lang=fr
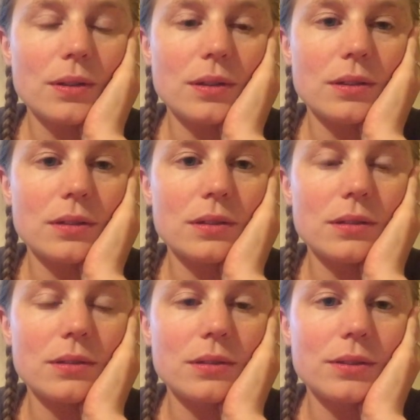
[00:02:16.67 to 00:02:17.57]

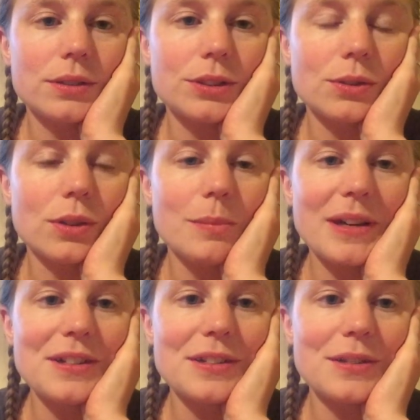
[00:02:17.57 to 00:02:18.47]
Euh, j'ai encore
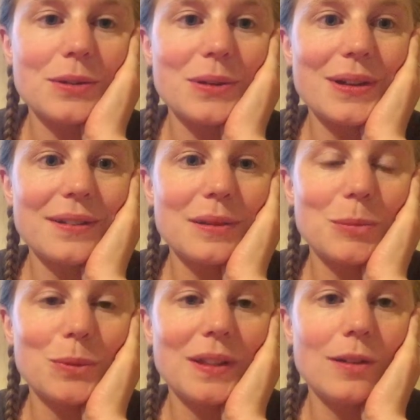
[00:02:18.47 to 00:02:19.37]
marché euh, assez
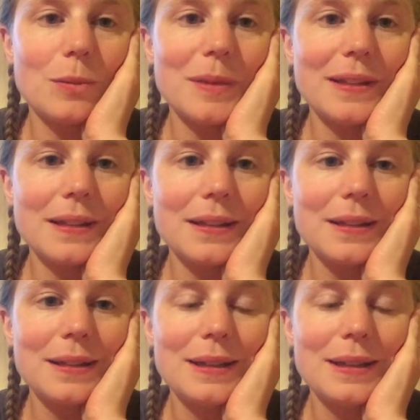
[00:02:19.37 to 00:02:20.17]
peu de kilomètres.